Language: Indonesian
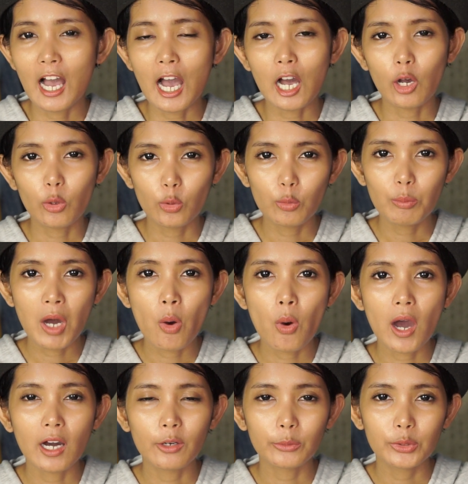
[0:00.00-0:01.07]
Aku bahwa
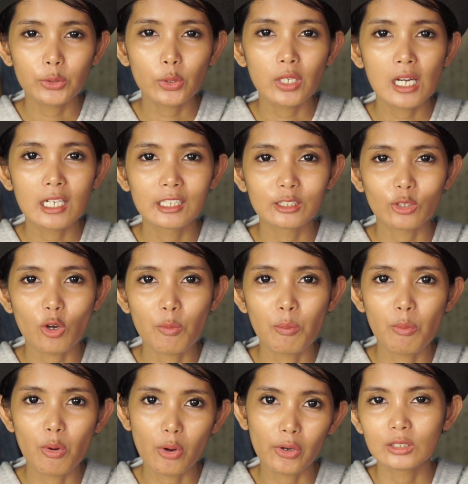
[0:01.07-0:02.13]
aku itu adalah
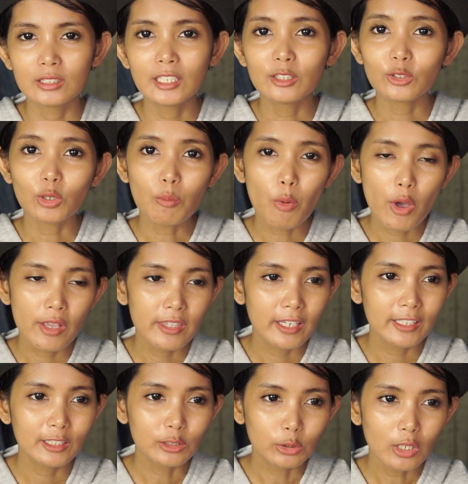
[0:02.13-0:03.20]
tomboy Dan
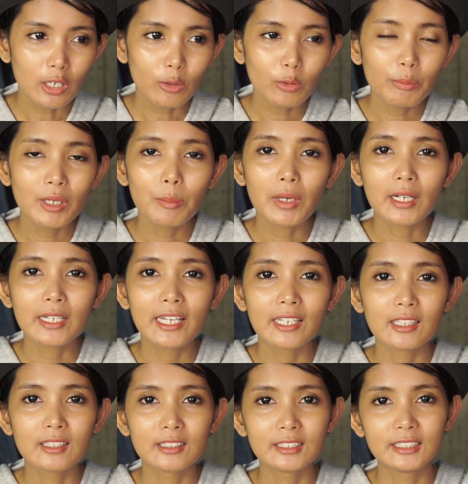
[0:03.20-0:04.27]
tomboynya itu aku memang
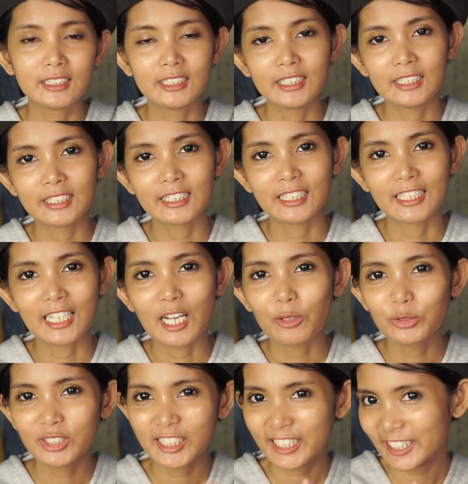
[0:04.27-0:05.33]
dari kecil Nah
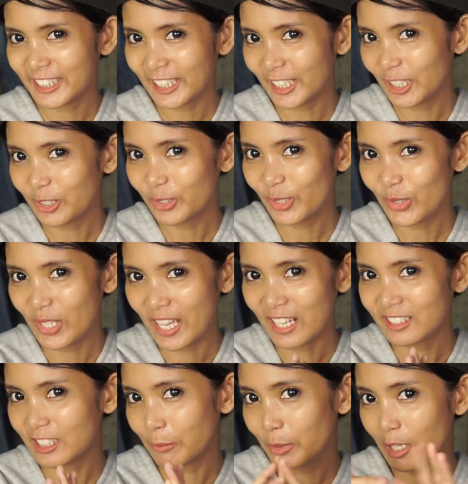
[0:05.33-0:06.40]
aku ceritakan dulu
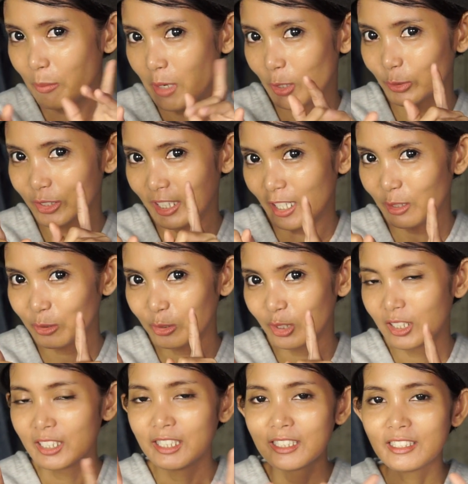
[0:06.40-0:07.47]
ya Siapa yang mau tahu
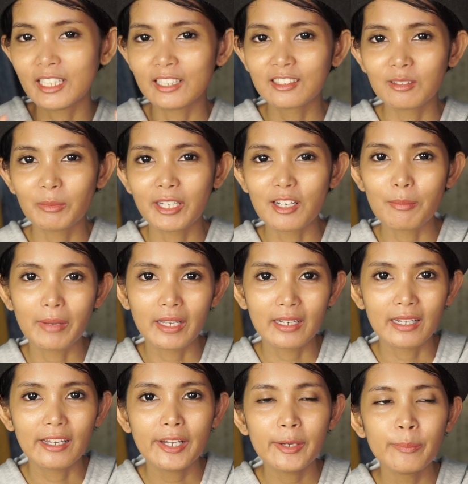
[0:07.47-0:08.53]
Jangan
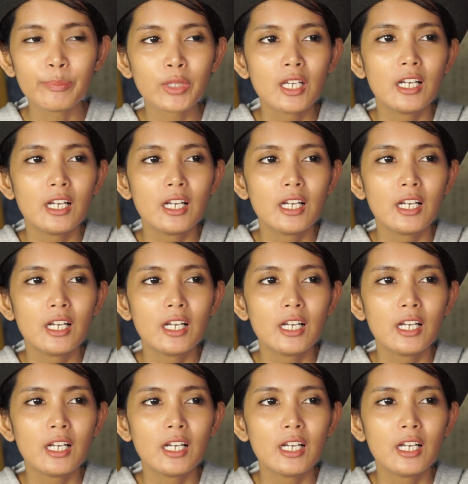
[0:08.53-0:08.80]
kemana-mana